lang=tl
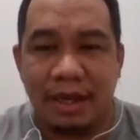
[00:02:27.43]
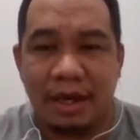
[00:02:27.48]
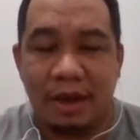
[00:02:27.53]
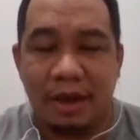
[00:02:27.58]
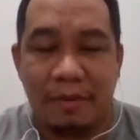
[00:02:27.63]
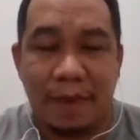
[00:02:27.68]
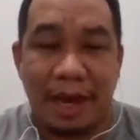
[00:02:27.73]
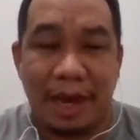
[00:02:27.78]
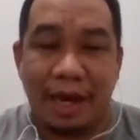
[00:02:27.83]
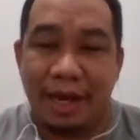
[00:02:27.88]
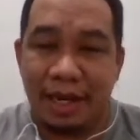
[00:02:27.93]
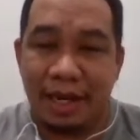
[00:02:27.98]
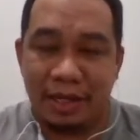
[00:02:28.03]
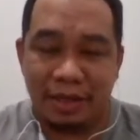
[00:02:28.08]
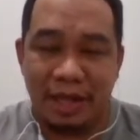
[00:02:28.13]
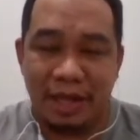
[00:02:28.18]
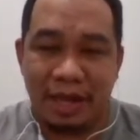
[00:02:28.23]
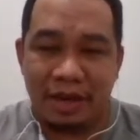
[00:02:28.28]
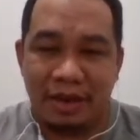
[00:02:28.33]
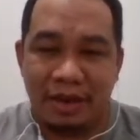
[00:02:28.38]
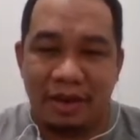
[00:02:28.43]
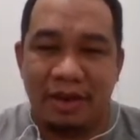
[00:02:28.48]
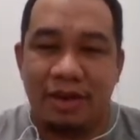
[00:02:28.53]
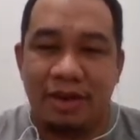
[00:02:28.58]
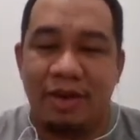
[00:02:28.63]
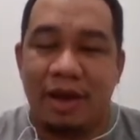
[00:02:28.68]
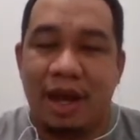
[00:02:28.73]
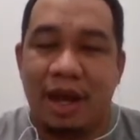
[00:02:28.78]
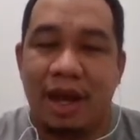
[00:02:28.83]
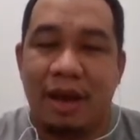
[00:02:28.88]
Uh, parang ganito yan, no?
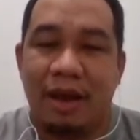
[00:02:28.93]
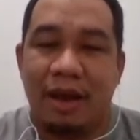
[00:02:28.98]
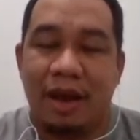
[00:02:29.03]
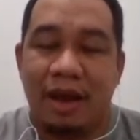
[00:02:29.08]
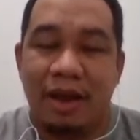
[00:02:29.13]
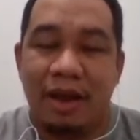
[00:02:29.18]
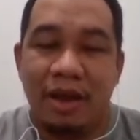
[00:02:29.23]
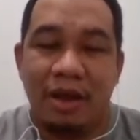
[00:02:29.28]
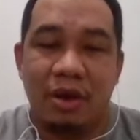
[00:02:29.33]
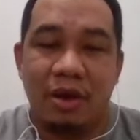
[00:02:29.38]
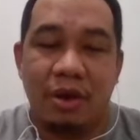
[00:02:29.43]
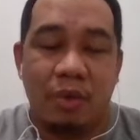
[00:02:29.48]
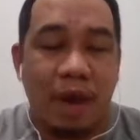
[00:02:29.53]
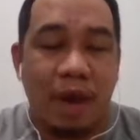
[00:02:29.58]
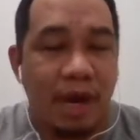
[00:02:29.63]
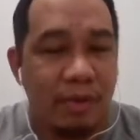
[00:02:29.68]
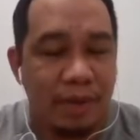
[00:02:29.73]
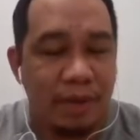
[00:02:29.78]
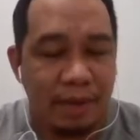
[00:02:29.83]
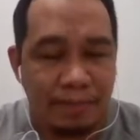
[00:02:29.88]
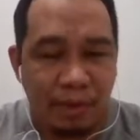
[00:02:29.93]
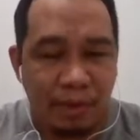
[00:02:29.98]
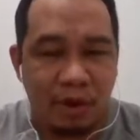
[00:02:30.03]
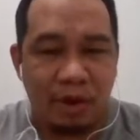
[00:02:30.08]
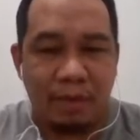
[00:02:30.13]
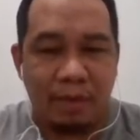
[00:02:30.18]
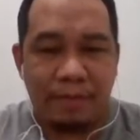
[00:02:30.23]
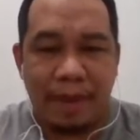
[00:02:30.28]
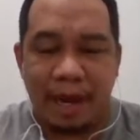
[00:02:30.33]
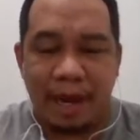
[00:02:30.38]
Uh, one way
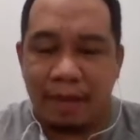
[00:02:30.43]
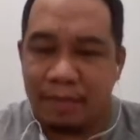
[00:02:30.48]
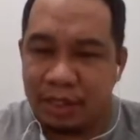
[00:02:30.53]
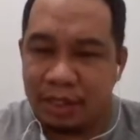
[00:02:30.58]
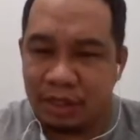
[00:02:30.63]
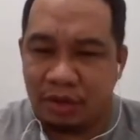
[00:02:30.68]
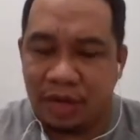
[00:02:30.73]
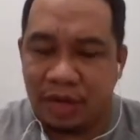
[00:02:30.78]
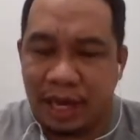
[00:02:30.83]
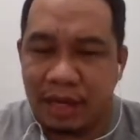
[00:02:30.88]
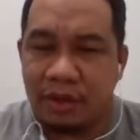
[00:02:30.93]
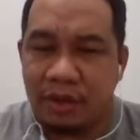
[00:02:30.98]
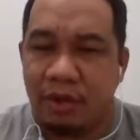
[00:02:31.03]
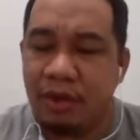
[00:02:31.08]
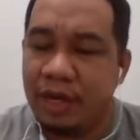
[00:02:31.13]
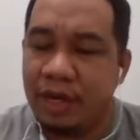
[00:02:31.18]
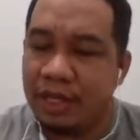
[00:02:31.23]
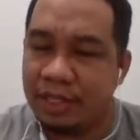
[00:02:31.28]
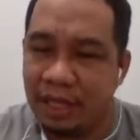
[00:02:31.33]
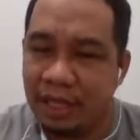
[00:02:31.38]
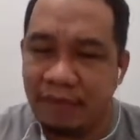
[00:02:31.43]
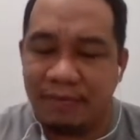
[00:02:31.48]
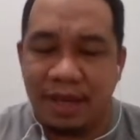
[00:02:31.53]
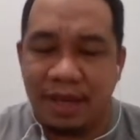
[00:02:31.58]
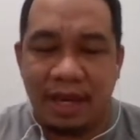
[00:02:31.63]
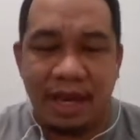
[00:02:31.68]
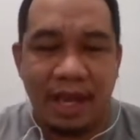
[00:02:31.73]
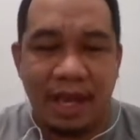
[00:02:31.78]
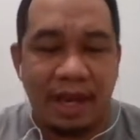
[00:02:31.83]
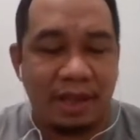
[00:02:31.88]
po, para masigurado ko na safe
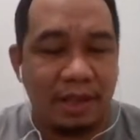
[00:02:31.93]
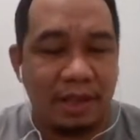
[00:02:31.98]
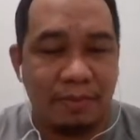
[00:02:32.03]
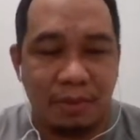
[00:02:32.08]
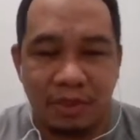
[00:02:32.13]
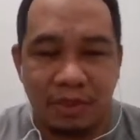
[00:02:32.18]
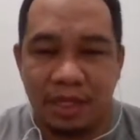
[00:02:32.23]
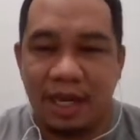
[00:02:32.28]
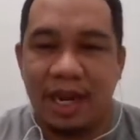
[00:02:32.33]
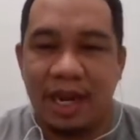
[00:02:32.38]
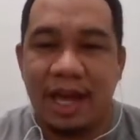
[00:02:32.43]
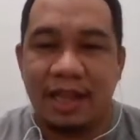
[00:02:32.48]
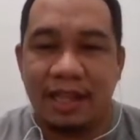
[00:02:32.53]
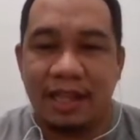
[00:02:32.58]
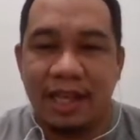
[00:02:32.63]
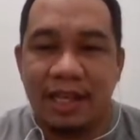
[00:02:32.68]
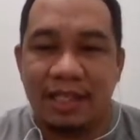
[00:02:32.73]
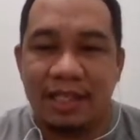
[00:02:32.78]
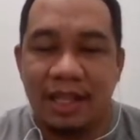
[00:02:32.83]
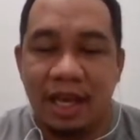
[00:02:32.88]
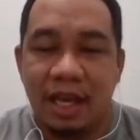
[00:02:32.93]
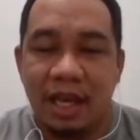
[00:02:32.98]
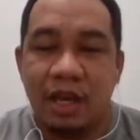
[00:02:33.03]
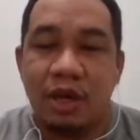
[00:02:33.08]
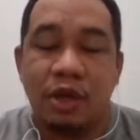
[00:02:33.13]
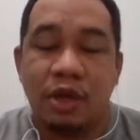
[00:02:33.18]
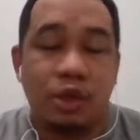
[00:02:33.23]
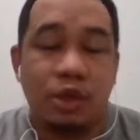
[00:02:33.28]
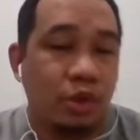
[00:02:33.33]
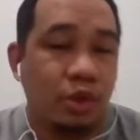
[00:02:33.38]
and healthy po sila lahat is,
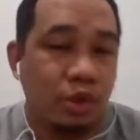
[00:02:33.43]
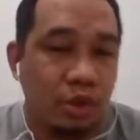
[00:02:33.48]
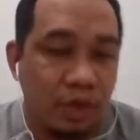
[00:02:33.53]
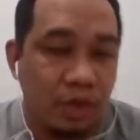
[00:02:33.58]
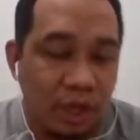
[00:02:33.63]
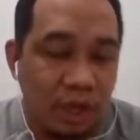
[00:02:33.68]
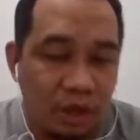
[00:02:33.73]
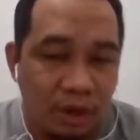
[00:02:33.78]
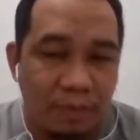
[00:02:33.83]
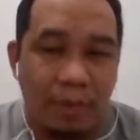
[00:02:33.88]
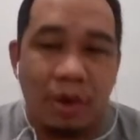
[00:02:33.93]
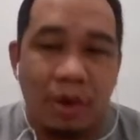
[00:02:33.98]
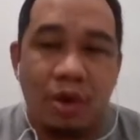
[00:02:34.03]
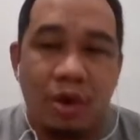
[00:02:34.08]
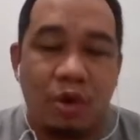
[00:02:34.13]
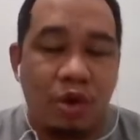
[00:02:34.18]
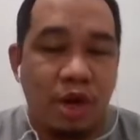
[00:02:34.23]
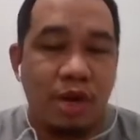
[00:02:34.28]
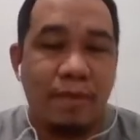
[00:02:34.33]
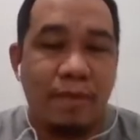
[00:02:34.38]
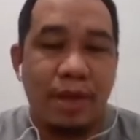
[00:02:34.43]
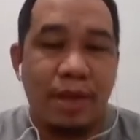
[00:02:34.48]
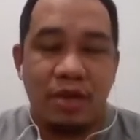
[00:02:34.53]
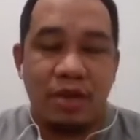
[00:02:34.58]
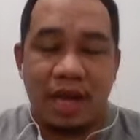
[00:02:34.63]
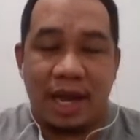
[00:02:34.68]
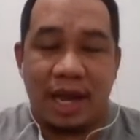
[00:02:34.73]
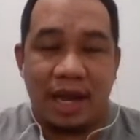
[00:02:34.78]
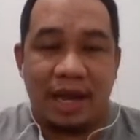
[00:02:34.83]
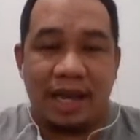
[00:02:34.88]
susundin ko po kung ano man yung
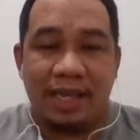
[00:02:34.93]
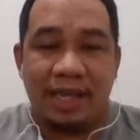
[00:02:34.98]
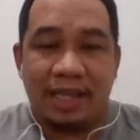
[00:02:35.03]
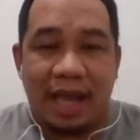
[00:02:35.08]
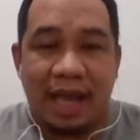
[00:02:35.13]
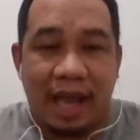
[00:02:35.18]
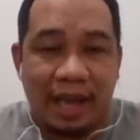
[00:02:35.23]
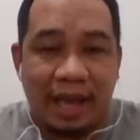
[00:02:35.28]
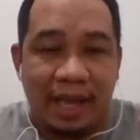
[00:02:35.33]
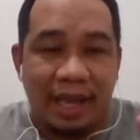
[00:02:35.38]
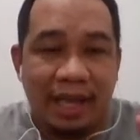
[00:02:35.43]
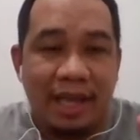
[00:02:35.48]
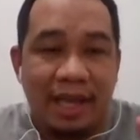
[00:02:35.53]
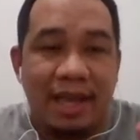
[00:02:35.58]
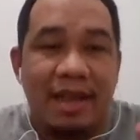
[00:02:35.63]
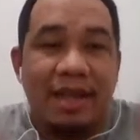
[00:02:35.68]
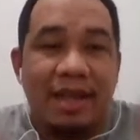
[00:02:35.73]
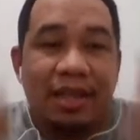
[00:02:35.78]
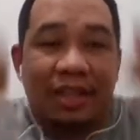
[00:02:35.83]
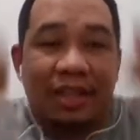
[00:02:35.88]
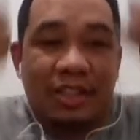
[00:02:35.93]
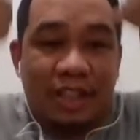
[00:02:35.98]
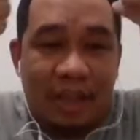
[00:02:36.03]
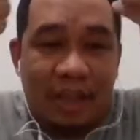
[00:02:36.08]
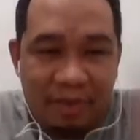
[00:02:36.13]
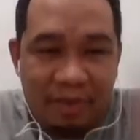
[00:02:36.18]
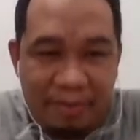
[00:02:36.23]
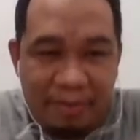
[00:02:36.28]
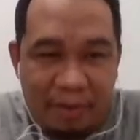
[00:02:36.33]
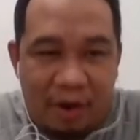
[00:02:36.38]
nakalagay sa aking
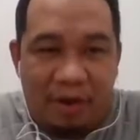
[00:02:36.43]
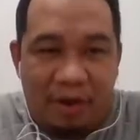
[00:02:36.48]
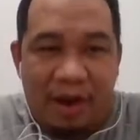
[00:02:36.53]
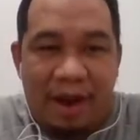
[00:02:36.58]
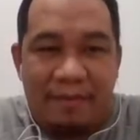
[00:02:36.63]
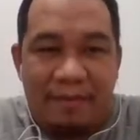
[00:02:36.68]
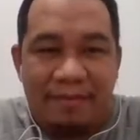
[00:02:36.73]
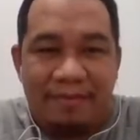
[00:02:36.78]
safety program.